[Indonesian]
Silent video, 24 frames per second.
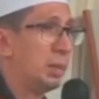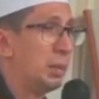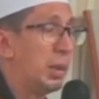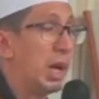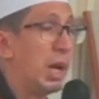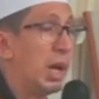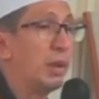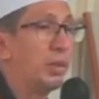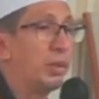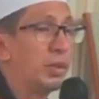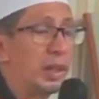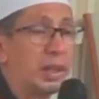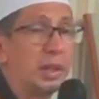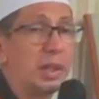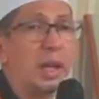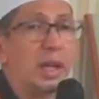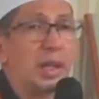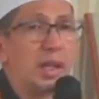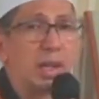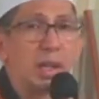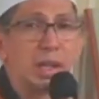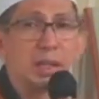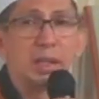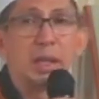Maafkan
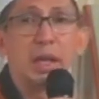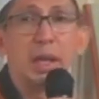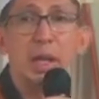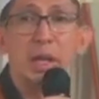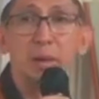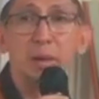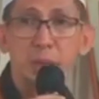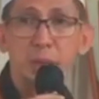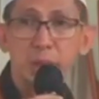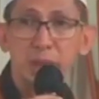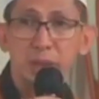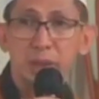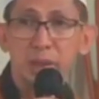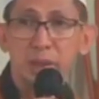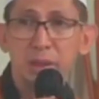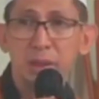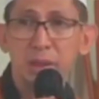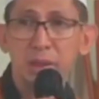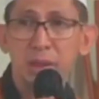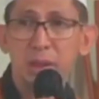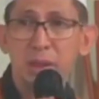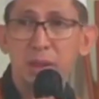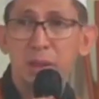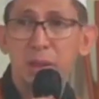ayah kami
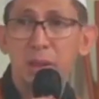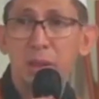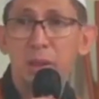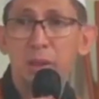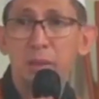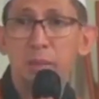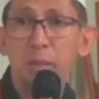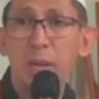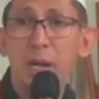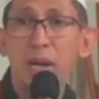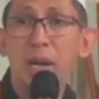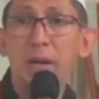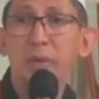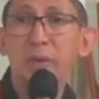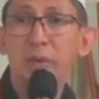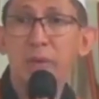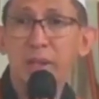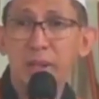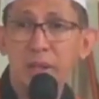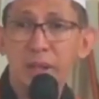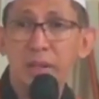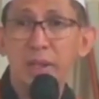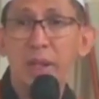Maafkan